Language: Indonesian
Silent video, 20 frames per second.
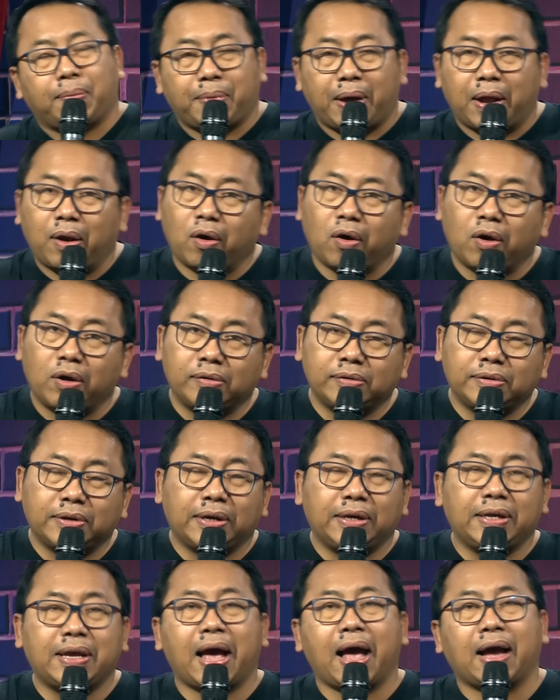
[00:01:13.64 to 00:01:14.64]
Paloh,
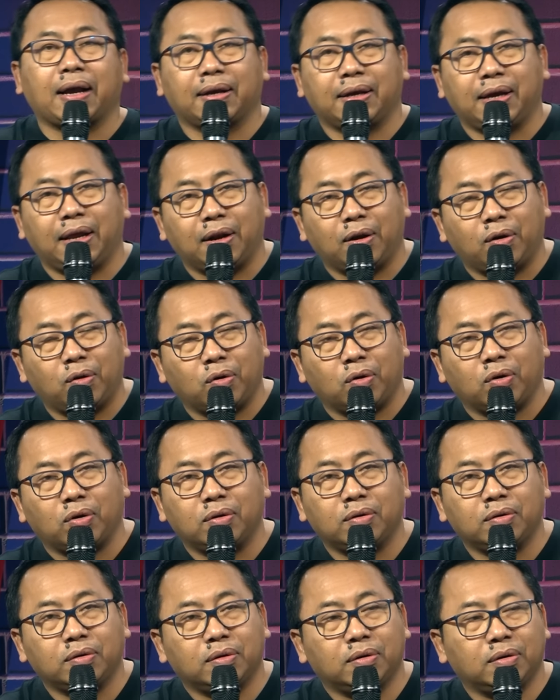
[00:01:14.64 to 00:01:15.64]
yakin lo
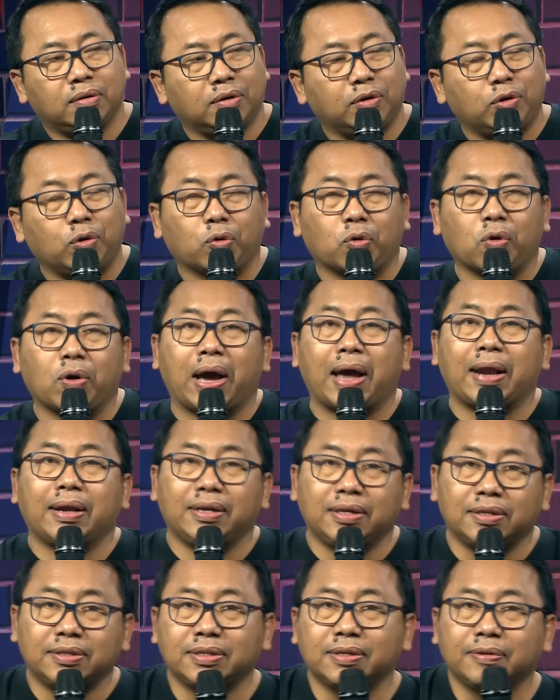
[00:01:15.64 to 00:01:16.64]
dukung
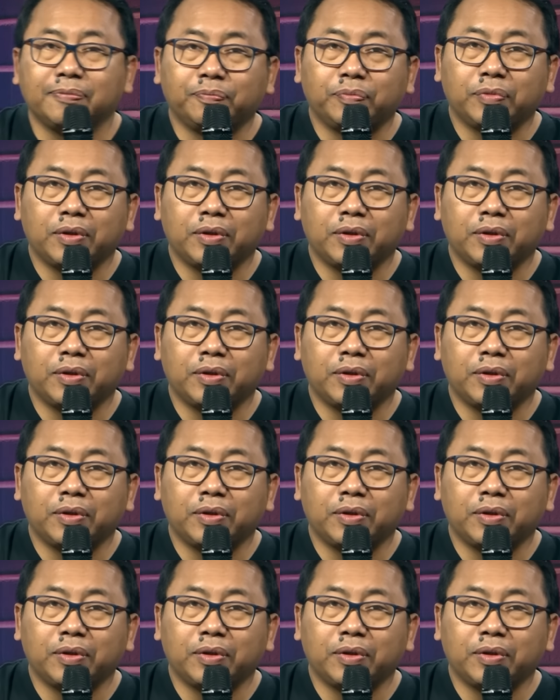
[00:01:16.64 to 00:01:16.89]
Anies.